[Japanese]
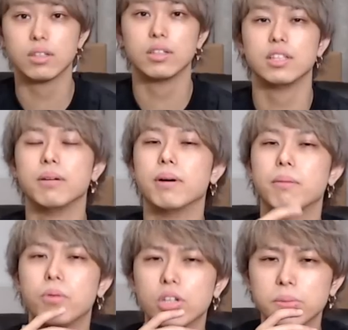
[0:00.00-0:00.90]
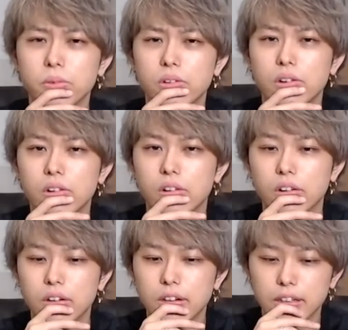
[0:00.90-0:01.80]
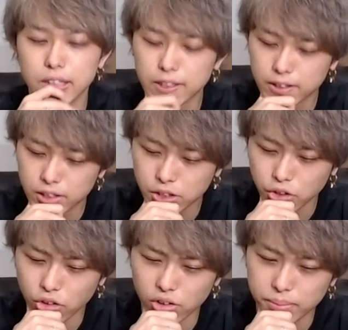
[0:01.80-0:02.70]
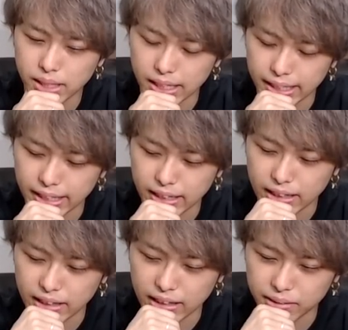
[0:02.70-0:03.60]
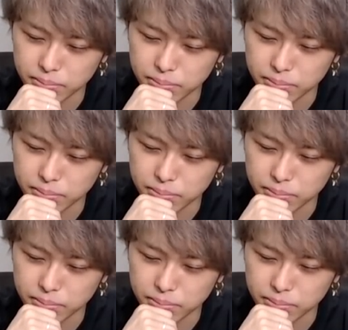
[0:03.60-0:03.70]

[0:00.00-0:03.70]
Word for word: でまあ僕も興味がね、